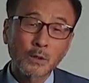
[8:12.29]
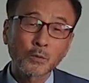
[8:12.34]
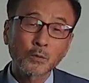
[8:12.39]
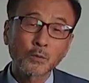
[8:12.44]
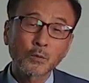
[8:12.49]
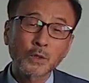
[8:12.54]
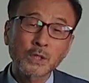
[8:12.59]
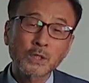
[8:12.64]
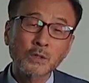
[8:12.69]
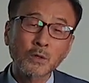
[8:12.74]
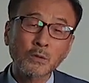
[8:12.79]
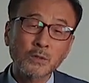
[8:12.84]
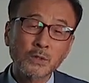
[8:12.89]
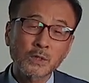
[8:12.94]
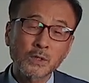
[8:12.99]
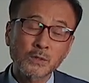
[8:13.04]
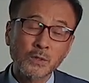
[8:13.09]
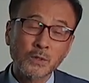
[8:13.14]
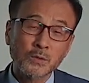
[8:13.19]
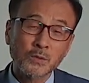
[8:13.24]
우리족
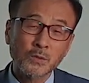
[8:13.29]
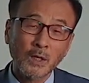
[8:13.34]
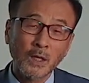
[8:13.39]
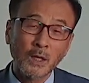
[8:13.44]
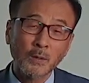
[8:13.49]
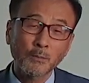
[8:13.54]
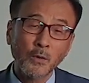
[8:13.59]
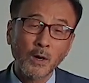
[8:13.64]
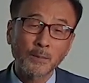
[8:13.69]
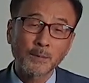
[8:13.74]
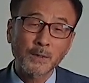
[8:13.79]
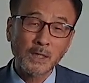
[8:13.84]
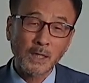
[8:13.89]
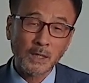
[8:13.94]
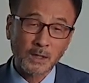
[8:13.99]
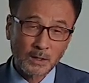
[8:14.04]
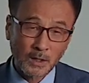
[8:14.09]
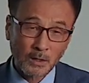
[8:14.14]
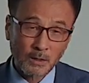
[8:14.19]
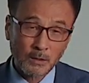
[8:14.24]
질서 속에 포함이 되어
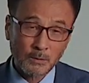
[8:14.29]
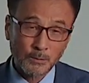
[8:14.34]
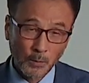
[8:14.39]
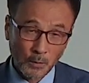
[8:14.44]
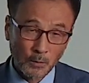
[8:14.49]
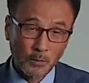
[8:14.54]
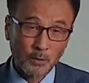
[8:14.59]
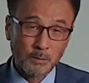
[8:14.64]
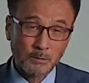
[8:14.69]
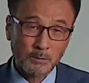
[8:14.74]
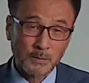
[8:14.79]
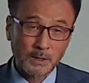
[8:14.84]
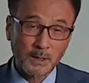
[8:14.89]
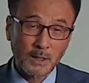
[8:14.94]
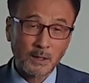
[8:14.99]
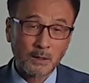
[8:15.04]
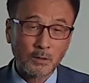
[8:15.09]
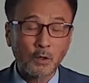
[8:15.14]
있다고 보는 겁니다.